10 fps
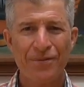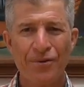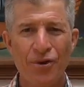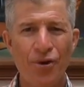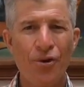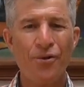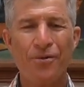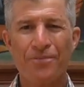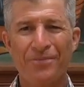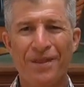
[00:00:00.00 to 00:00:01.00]
Yo
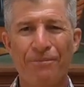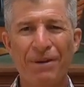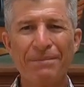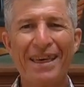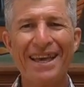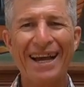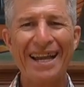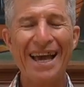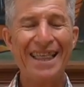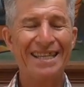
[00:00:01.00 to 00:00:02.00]
pues me
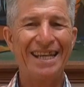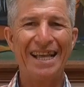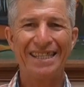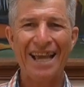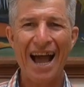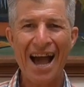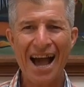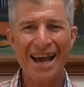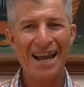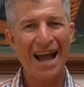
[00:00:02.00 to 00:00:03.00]
dedicaría a
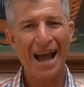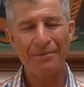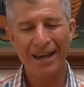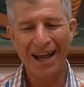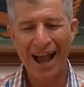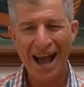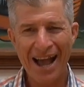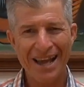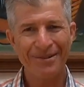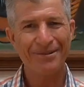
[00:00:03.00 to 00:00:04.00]
descansar, a
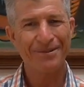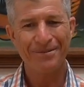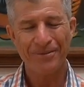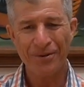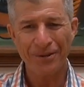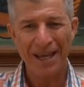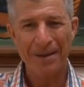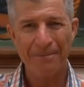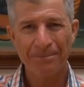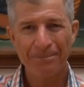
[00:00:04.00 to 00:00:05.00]
viajar o, no
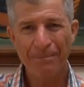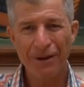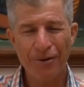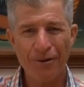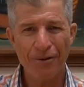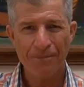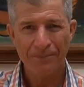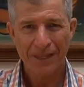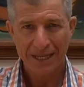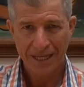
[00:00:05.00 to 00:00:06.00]
sé. Pero
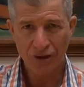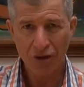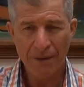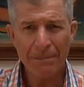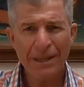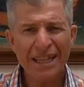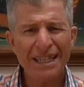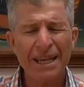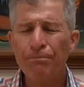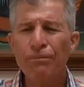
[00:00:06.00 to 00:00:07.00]
normalmente
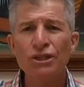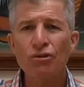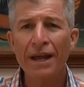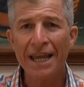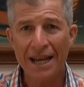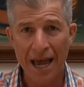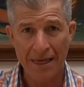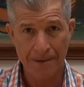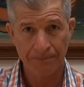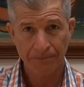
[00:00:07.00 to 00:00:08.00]
dicen, pues no haría
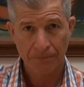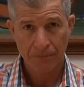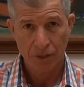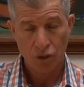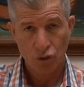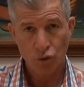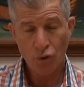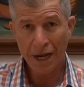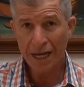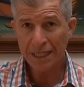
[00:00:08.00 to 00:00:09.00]
nada.
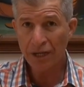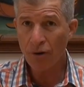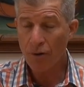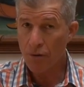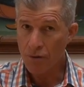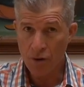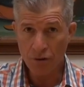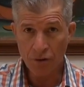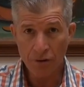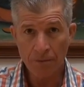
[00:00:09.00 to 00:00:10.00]
Yo ahí les digo, no,
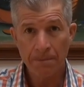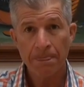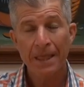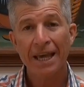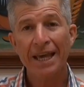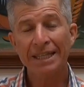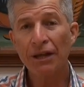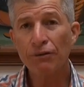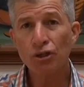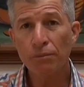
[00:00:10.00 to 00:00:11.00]
no, no,
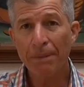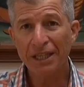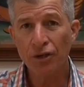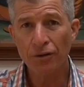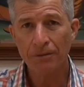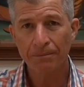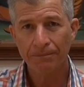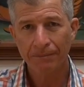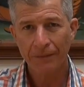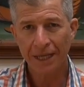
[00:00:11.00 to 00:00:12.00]
esa no es tu pasión,
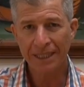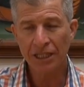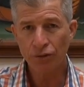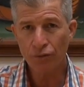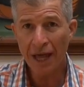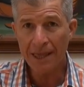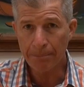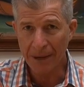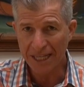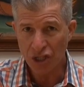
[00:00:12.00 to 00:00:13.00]
esa es una
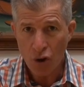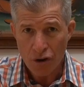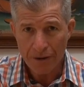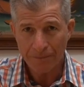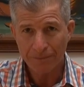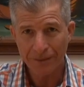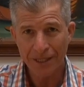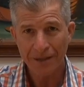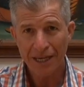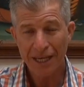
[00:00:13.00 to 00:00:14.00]
depresión.
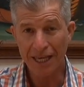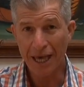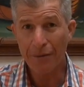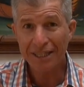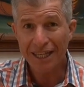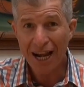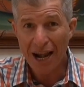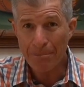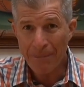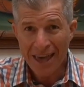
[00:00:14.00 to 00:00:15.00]
Y debes ir
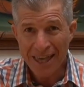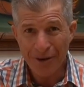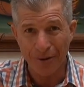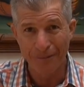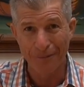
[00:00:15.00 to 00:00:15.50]
al médico,